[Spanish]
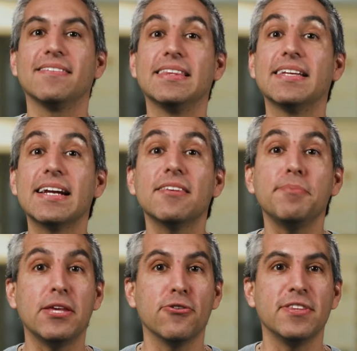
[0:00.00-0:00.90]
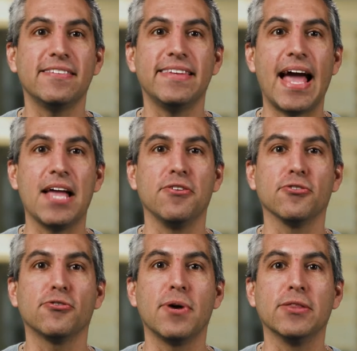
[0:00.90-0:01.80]
Hace 3 billones de
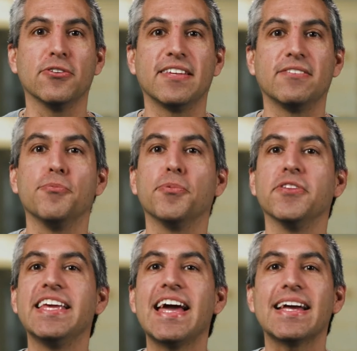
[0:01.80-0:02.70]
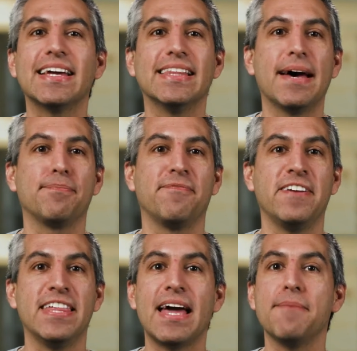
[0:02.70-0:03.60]
años, cuando se suponía que la
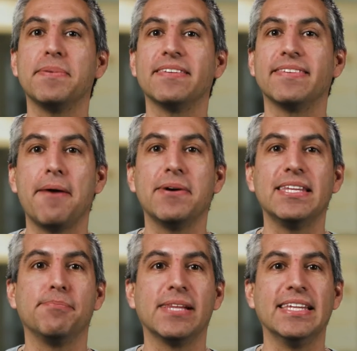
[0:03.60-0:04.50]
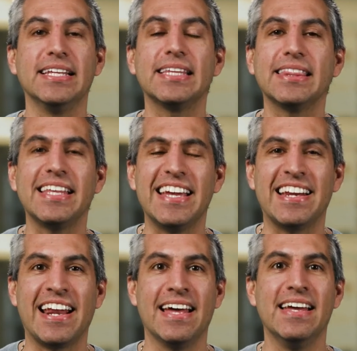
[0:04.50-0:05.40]
vida empezaba en el planeta
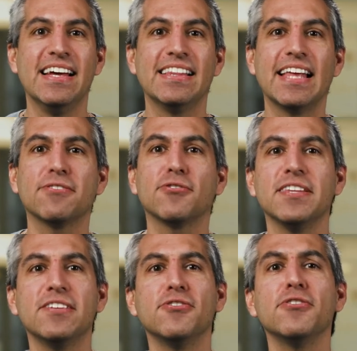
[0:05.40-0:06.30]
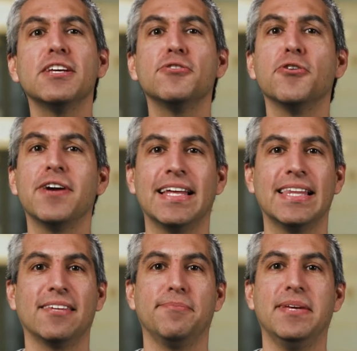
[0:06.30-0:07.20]
Tierra, las condiciones no
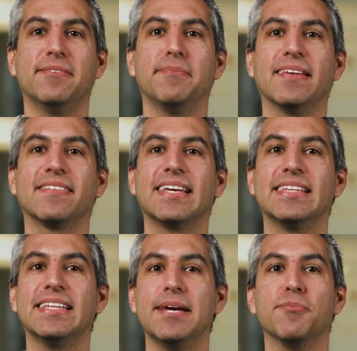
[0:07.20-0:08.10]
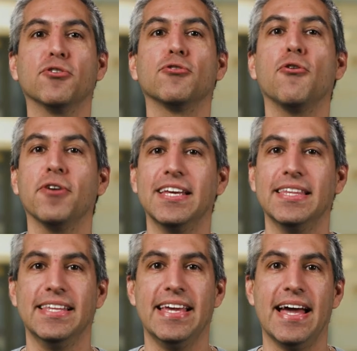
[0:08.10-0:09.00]
eran las mismas que tenemos hoy
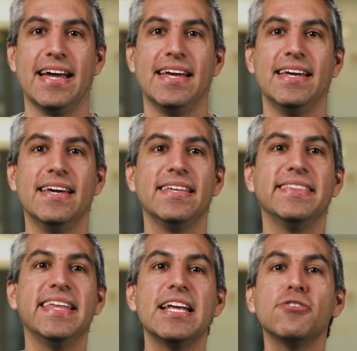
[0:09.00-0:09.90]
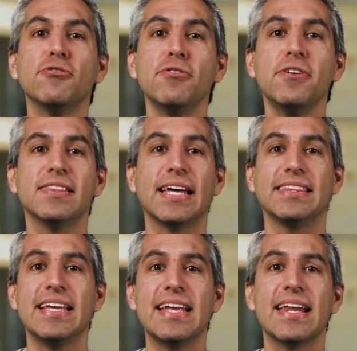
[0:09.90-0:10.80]
en día. De hecho,
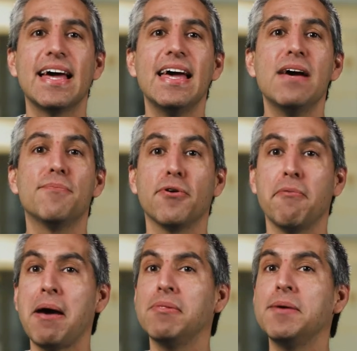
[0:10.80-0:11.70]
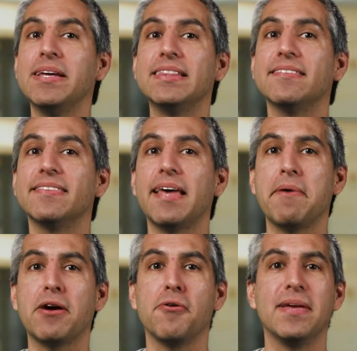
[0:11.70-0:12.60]
la Tierra probablemente
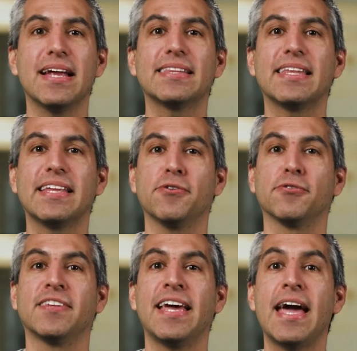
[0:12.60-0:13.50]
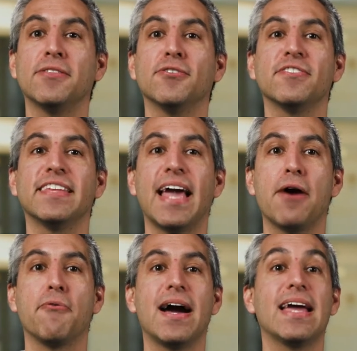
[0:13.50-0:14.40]
estaba cubierta de océanos de
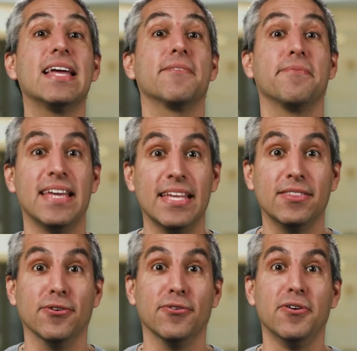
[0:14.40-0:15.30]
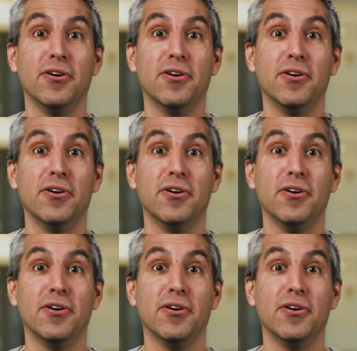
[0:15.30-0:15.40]
agua hirviendo.